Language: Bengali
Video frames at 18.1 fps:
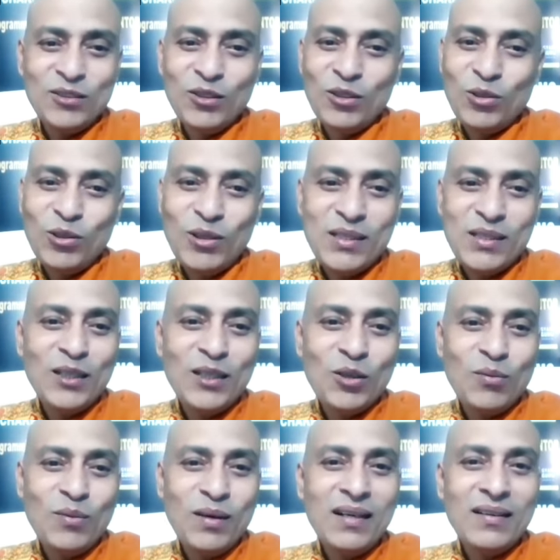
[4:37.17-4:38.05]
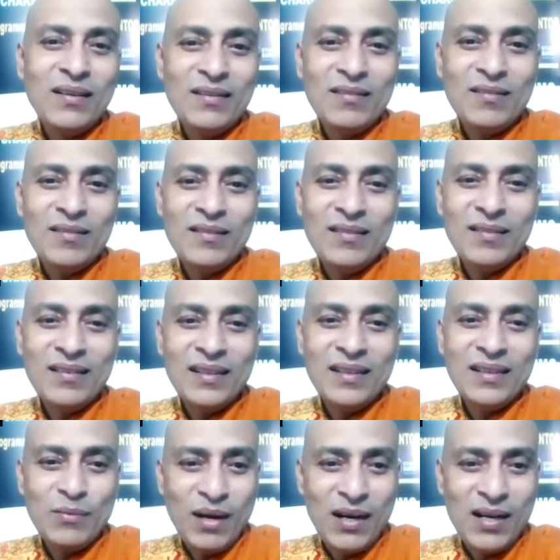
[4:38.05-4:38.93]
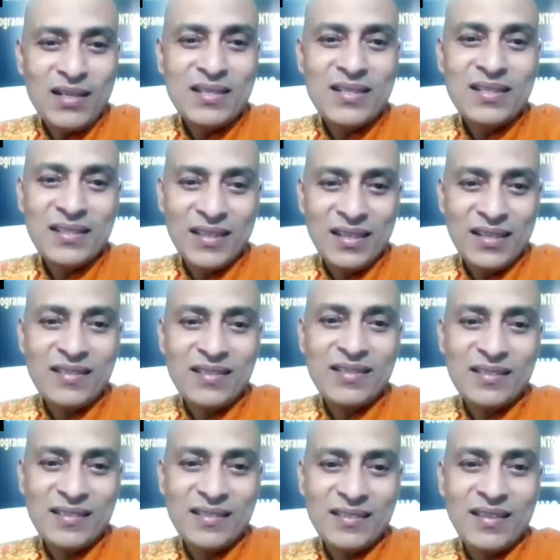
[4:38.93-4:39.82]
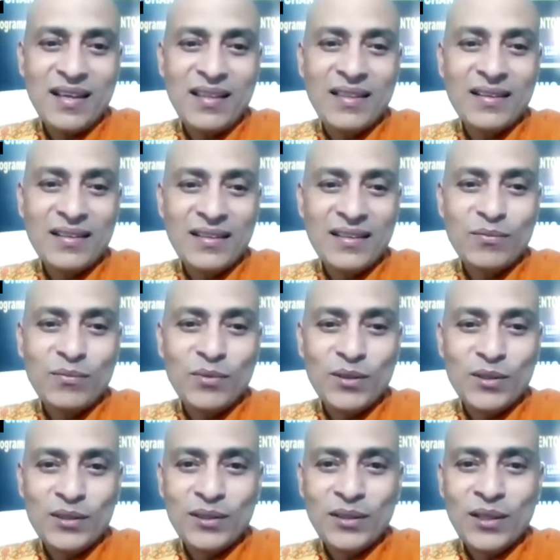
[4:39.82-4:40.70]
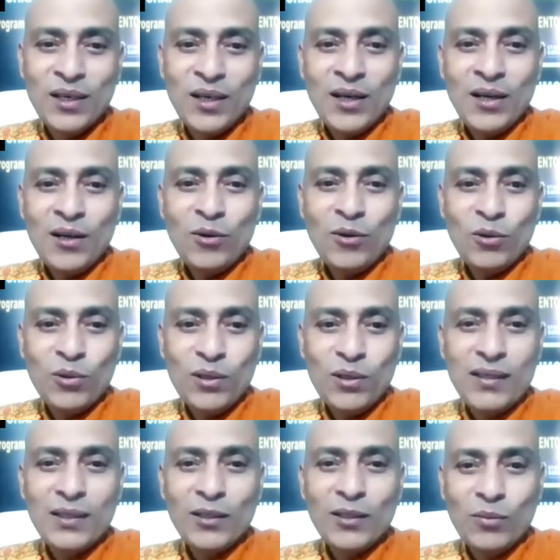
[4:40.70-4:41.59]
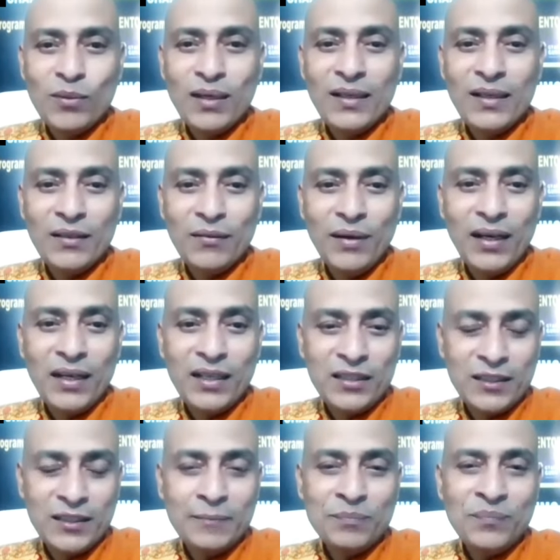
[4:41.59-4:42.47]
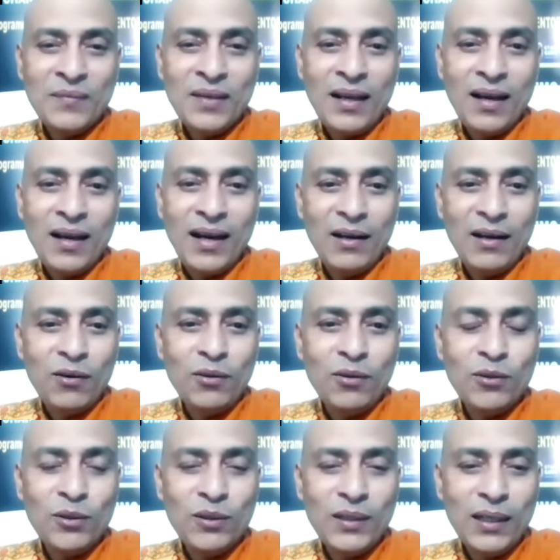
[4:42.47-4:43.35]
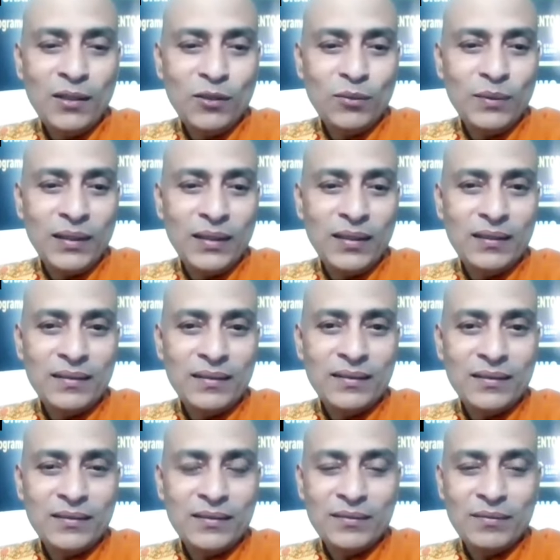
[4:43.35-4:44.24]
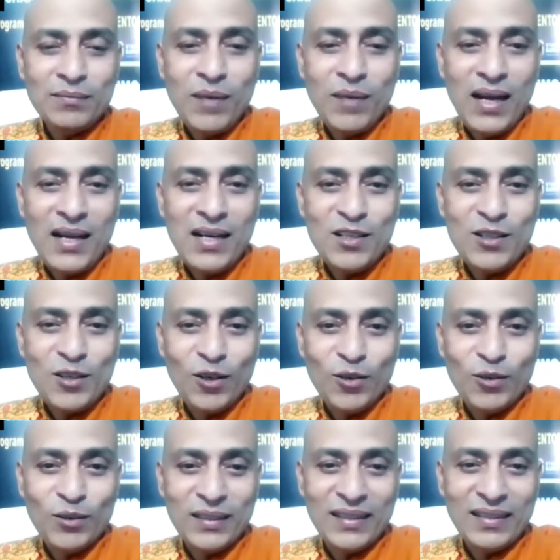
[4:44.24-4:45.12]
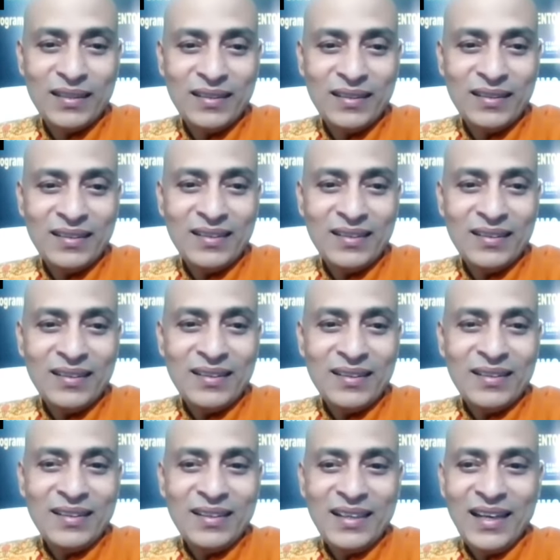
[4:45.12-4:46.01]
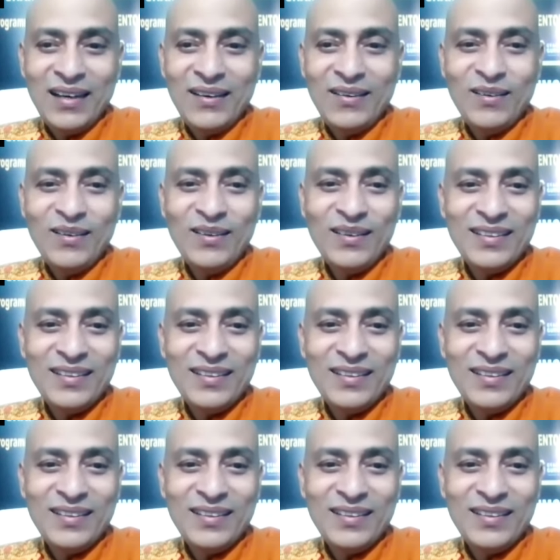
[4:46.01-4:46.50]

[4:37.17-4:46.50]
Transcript: কুটস্থে তোমার নিবাস ইয়েস দাদা ঠিক বলছো কুটস্থে তোমার নিবাস আর এখন কোথায় তুমি বাহির জগতে কেন